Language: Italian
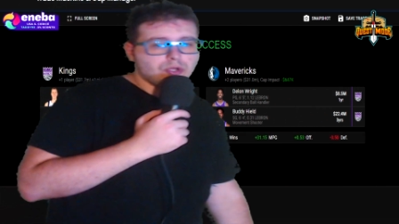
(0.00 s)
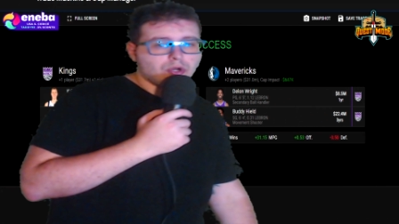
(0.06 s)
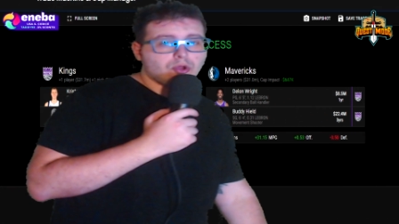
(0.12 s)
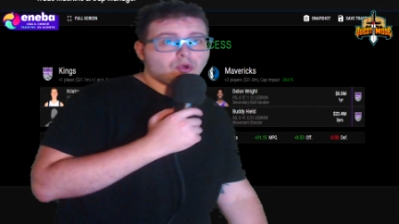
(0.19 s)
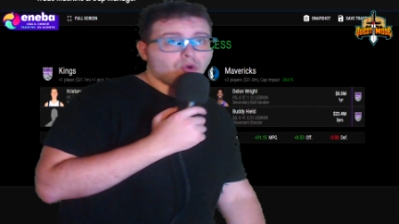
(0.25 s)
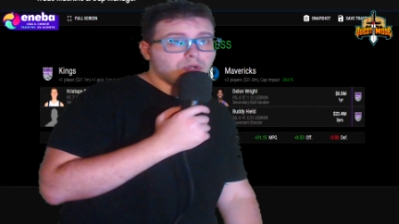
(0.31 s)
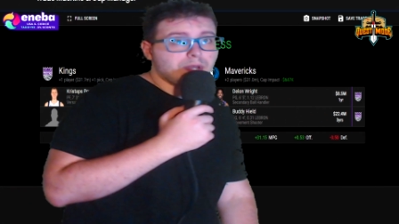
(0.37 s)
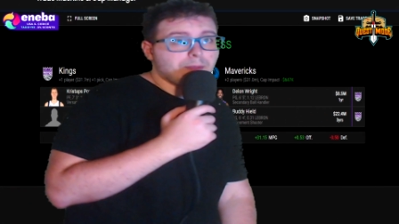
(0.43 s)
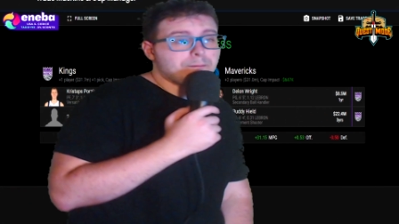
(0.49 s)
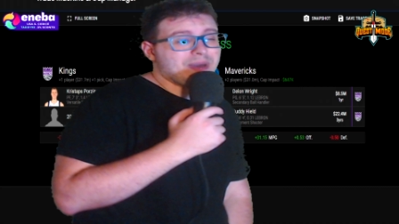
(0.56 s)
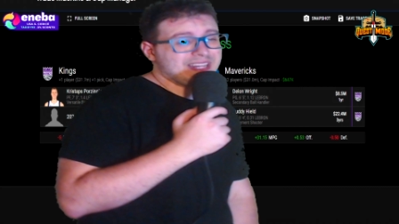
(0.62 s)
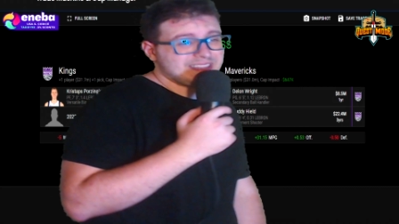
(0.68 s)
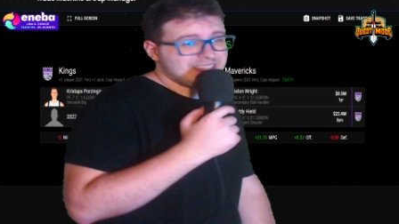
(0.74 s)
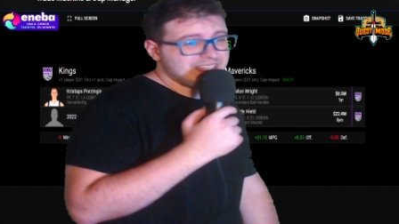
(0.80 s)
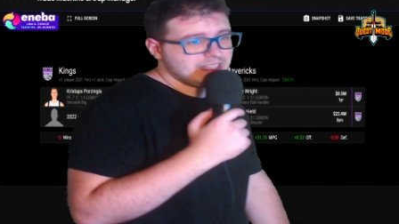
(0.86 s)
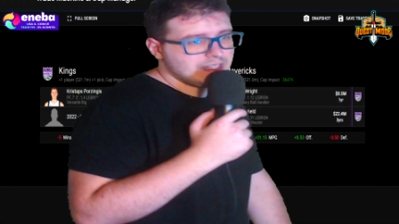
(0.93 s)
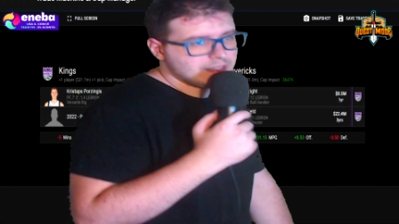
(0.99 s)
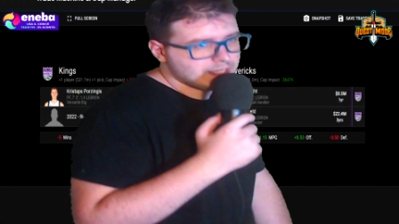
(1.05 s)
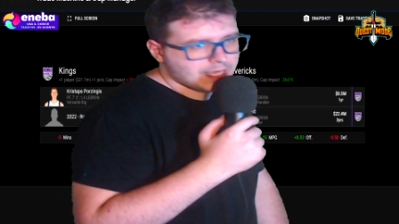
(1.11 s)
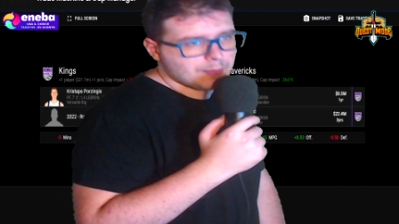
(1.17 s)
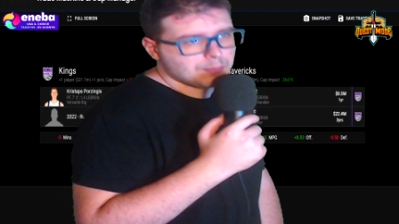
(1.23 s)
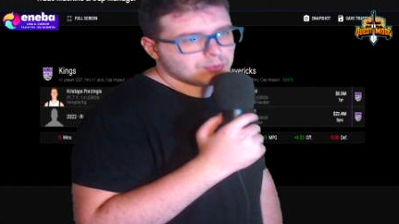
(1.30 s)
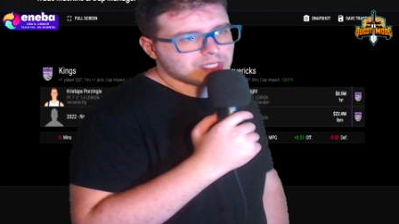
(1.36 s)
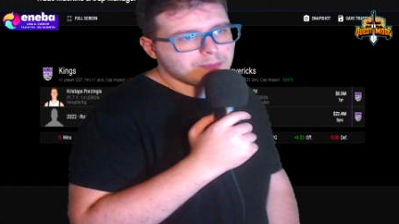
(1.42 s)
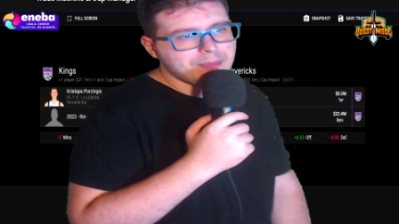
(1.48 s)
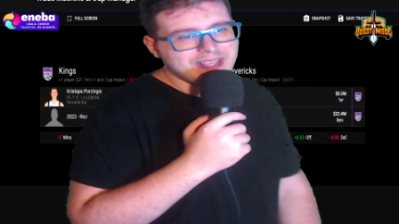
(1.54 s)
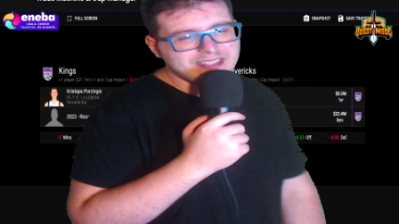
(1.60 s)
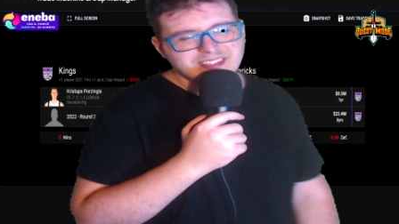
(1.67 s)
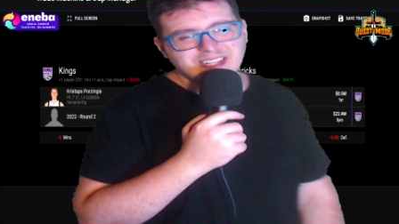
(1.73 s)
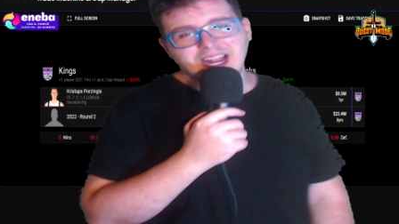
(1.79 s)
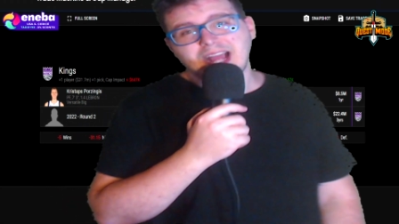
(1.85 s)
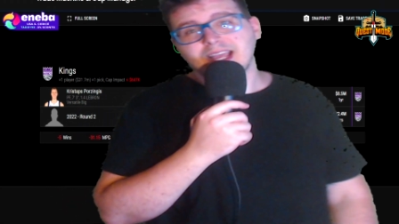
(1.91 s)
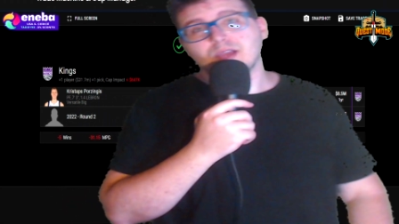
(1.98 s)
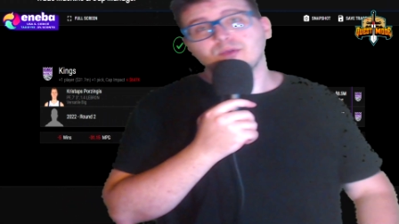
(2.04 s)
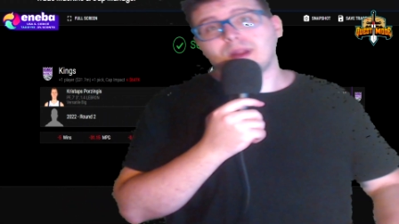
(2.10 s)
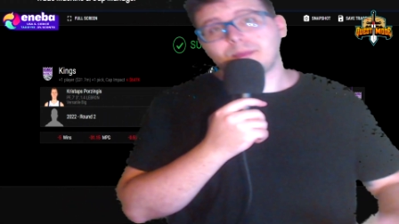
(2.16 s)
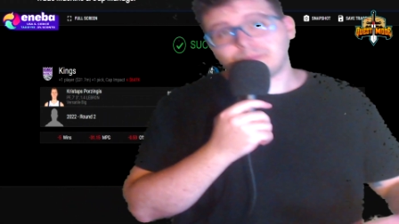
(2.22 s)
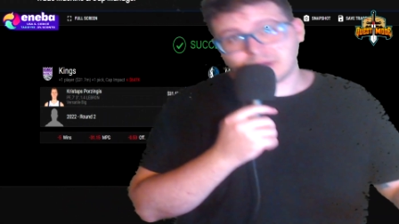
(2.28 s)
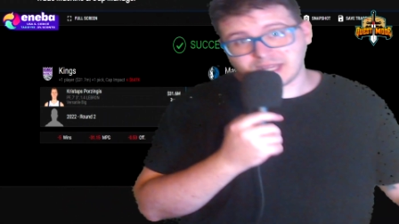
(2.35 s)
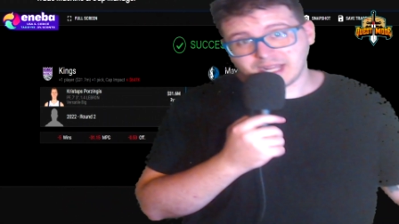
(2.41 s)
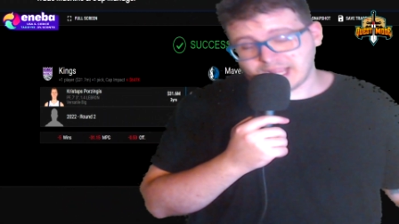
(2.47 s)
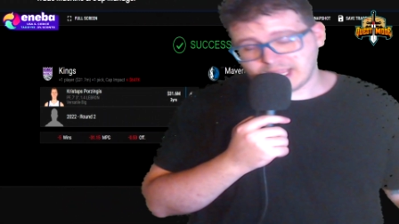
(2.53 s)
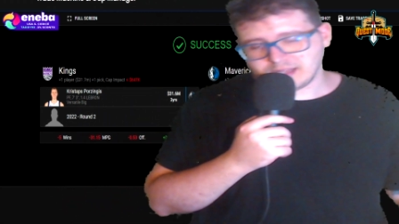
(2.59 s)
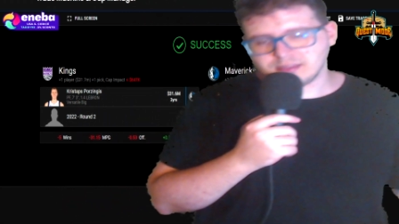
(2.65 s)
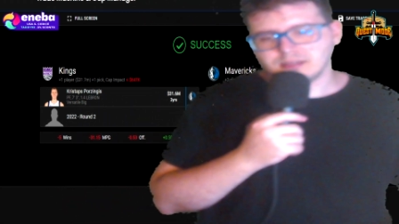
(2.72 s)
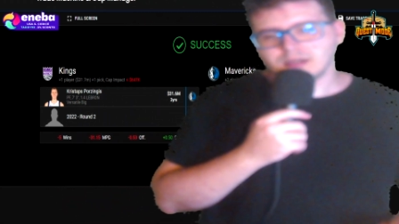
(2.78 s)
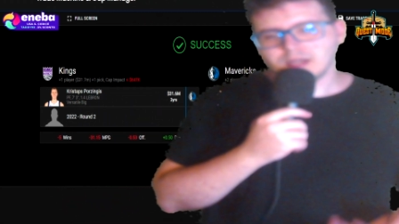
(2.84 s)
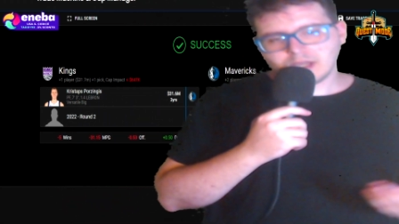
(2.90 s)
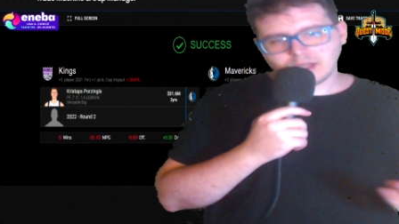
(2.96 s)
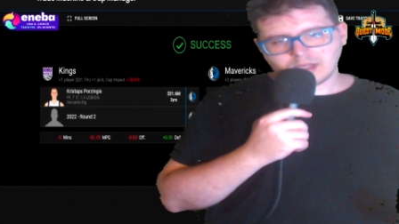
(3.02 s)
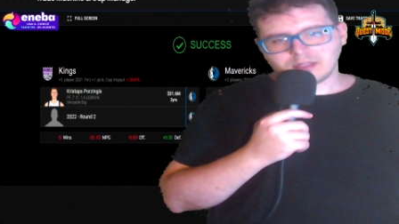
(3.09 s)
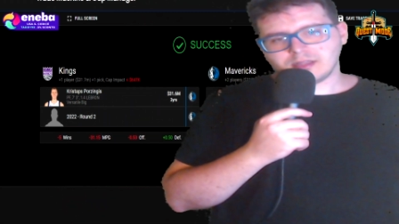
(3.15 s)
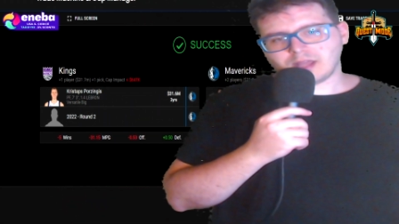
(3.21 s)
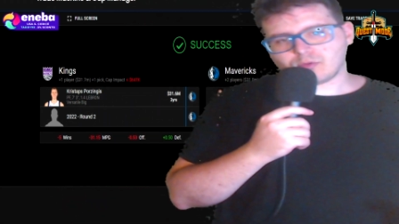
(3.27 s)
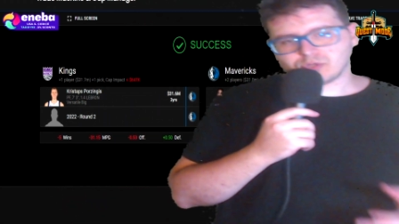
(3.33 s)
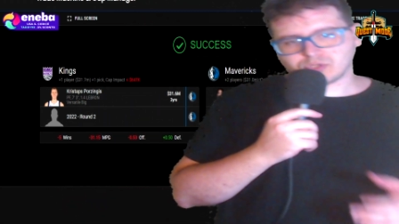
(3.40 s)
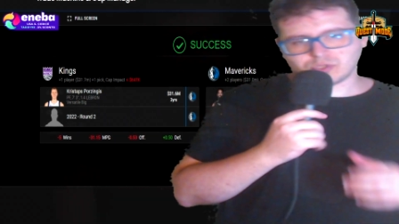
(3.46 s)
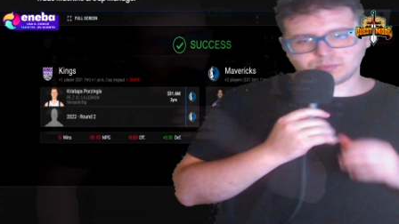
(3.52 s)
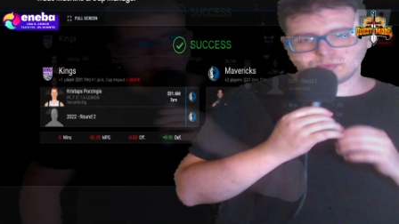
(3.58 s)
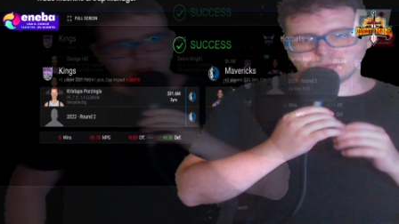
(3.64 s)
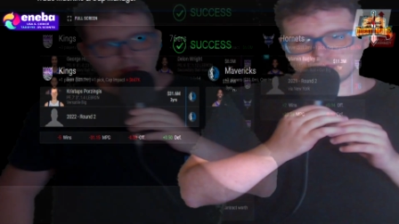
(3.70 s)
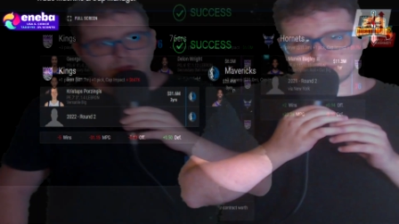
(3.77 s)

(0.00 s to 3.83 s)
con Bad Hield, che potrebbe essere anche un upgrade da questo punto